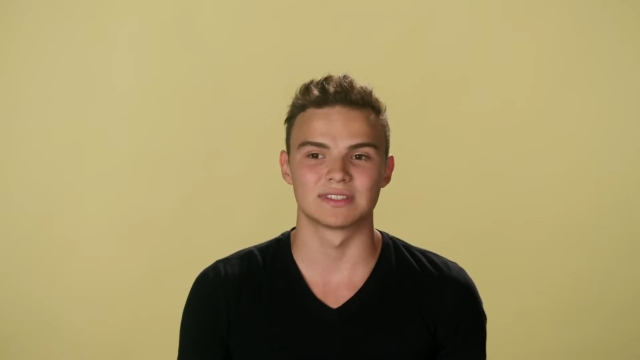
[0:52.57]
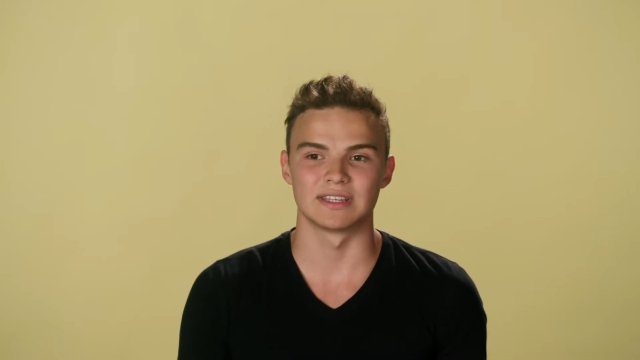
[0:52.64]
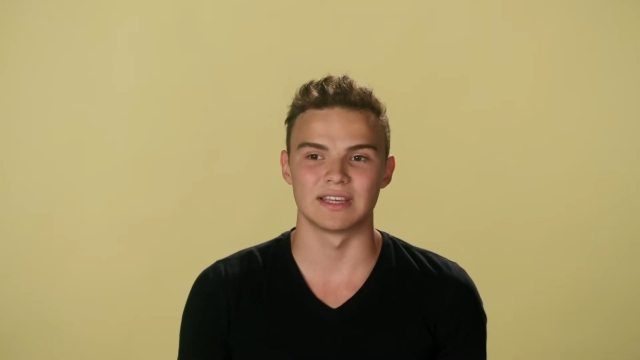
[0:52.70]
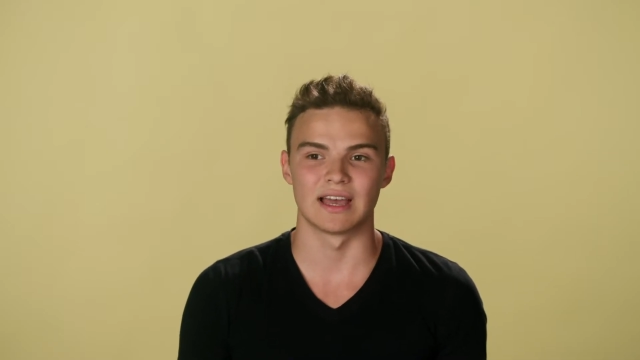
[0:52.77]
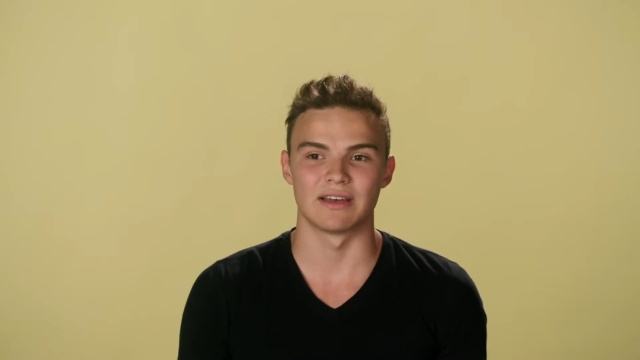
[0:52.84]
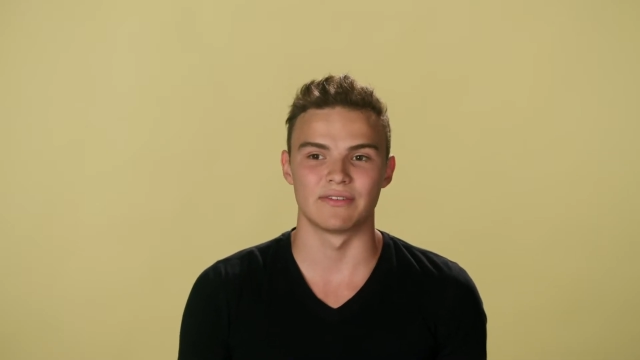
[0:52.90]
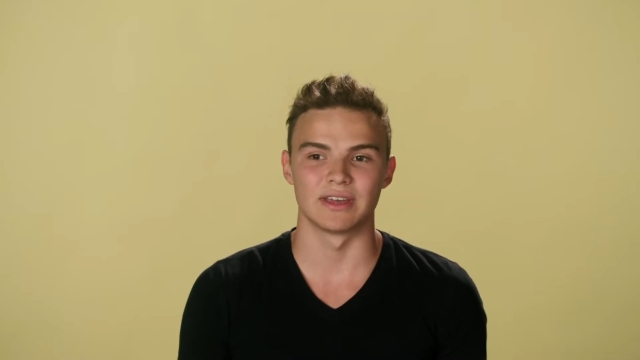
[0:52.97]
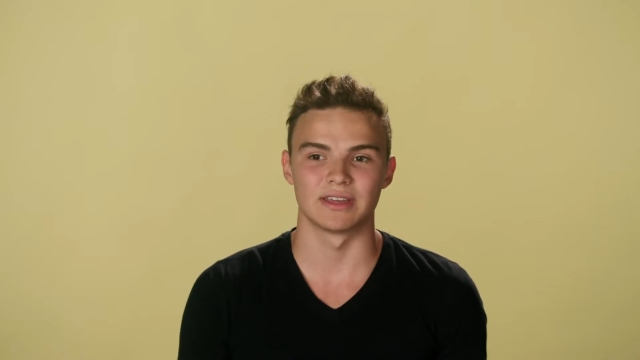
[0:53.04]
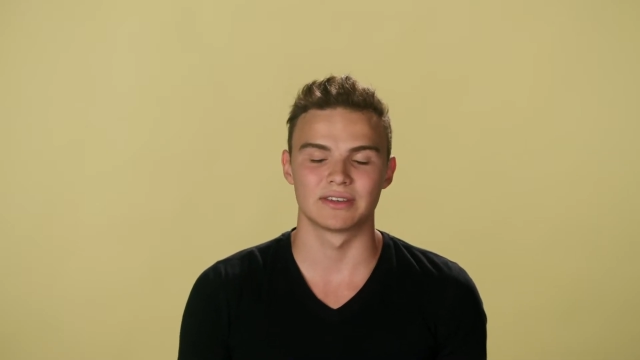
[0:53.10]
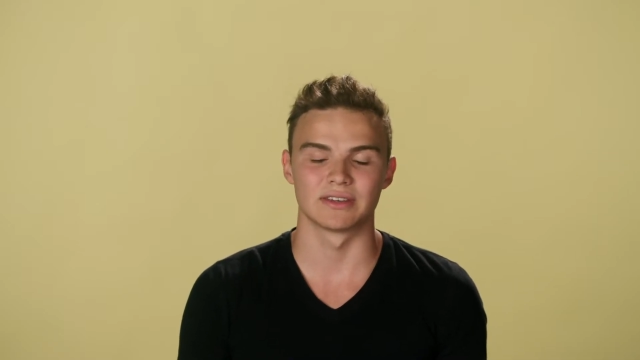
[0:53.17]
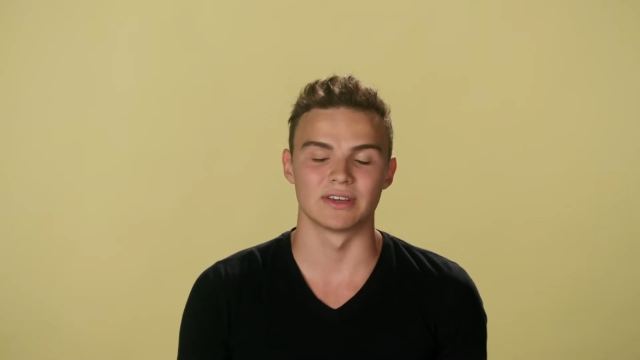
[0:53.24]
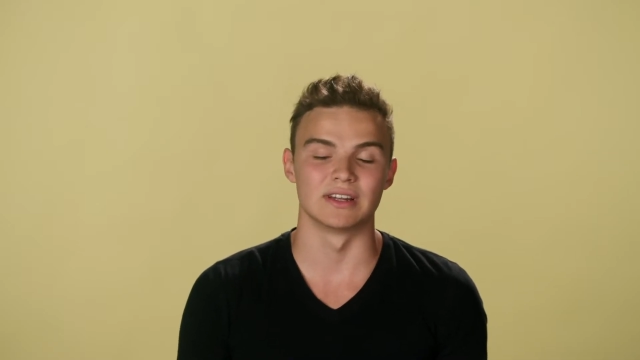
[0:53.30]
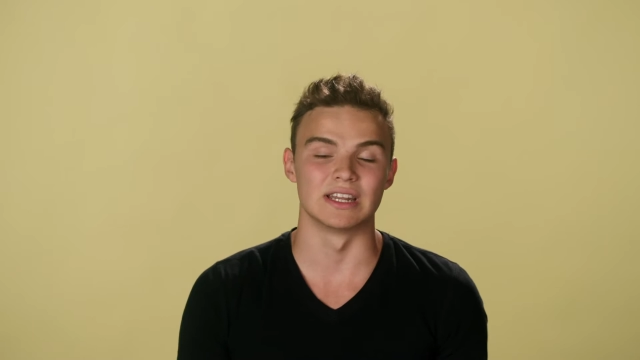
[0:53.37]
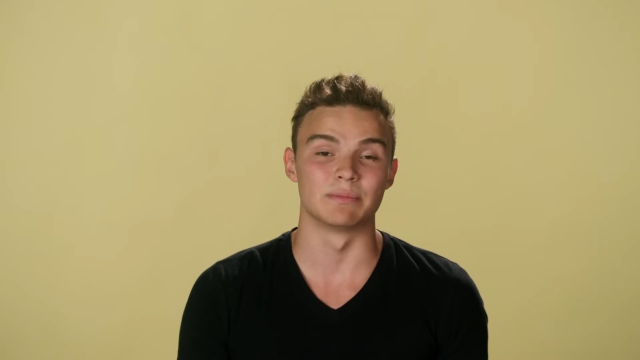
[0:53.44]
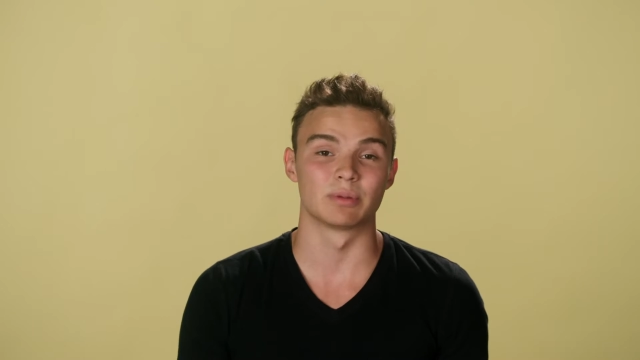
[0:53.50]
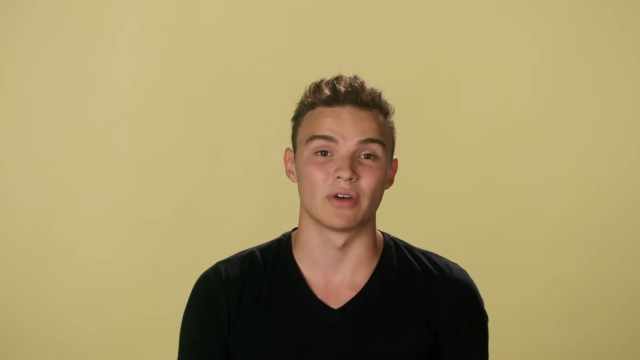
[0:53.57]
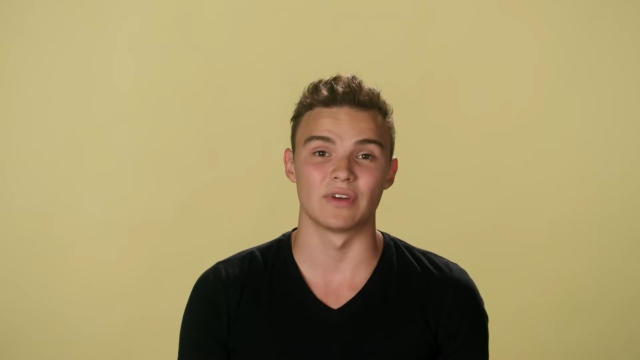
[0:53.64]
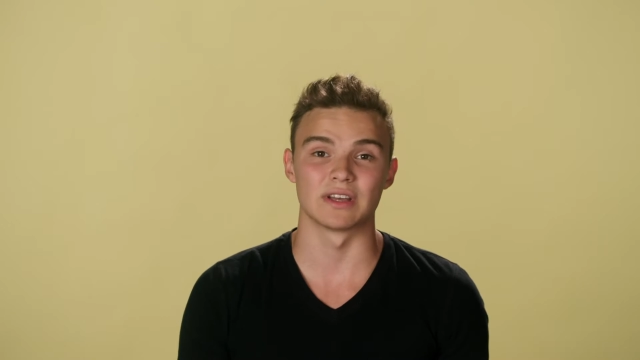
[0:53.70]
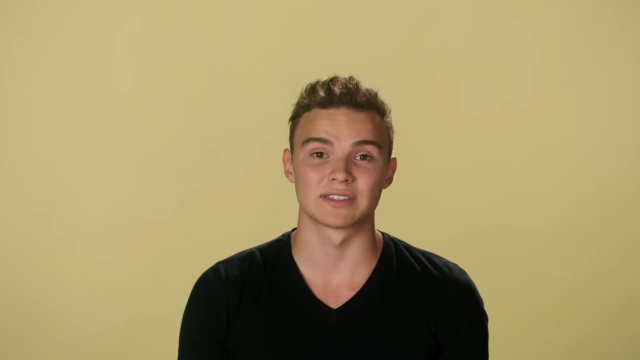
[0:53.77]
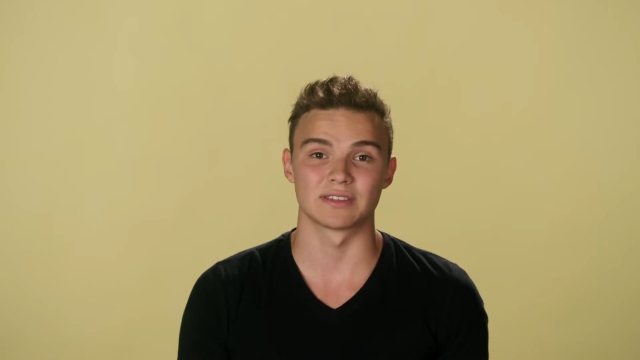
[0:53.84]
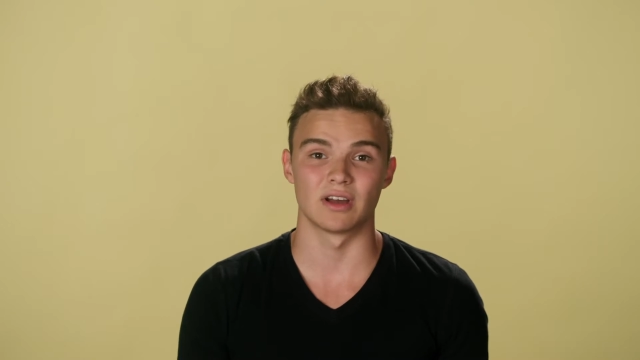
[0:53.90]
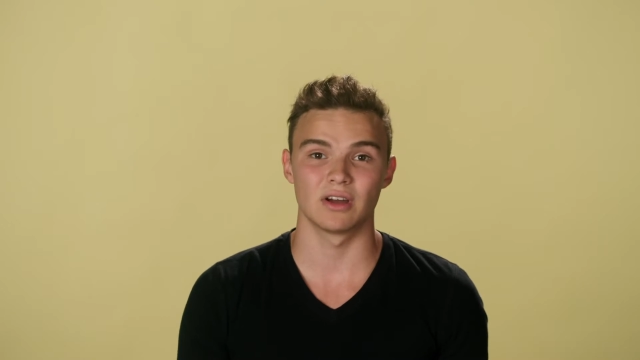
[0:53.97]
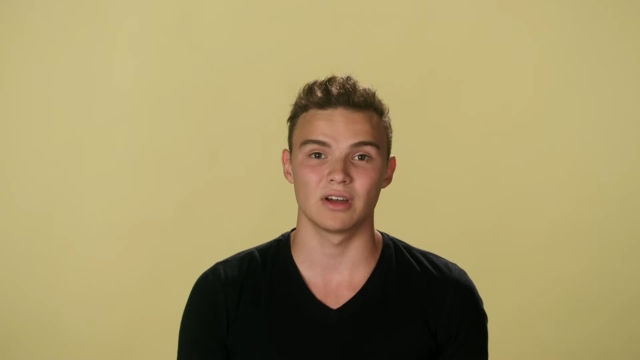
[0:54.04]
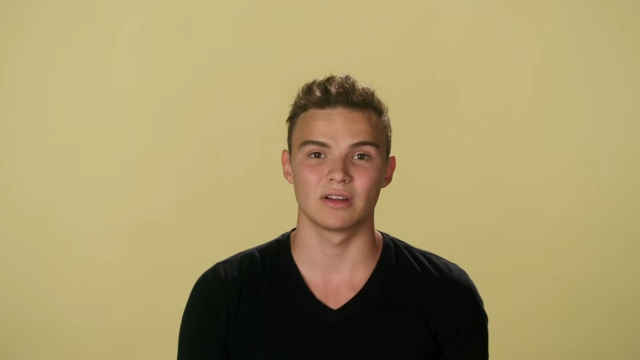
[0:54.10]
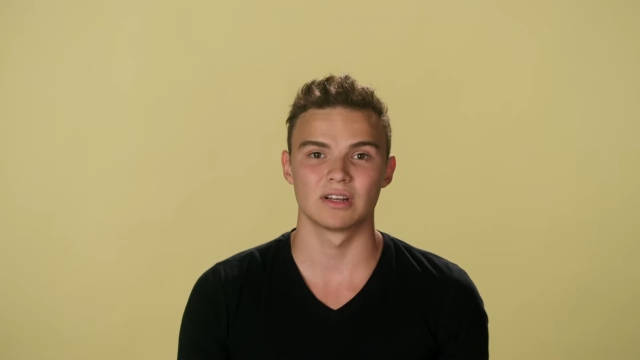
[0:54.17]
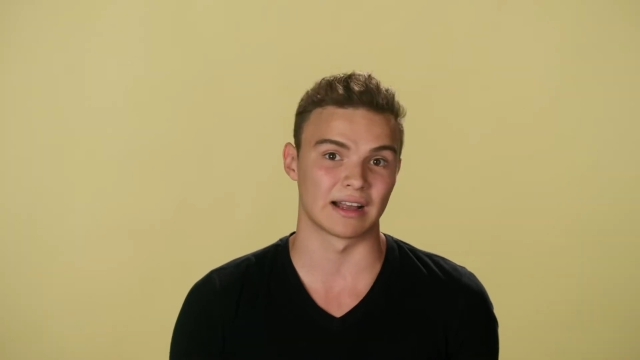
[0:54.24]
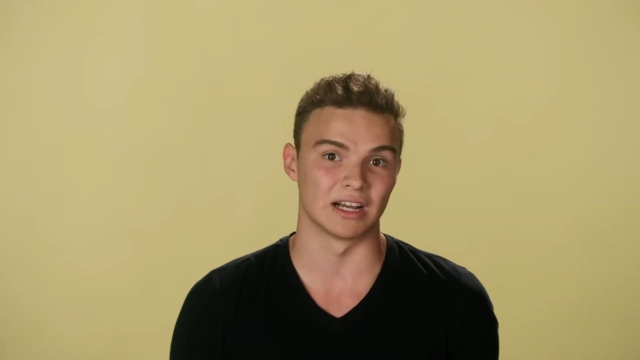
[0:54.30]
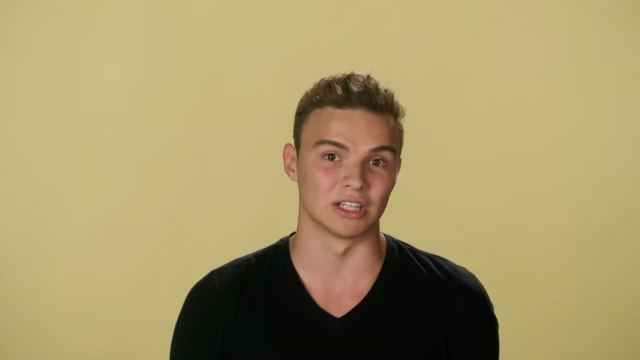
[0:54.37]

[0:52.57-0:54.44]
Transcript: c'est avec euh, les professeurs.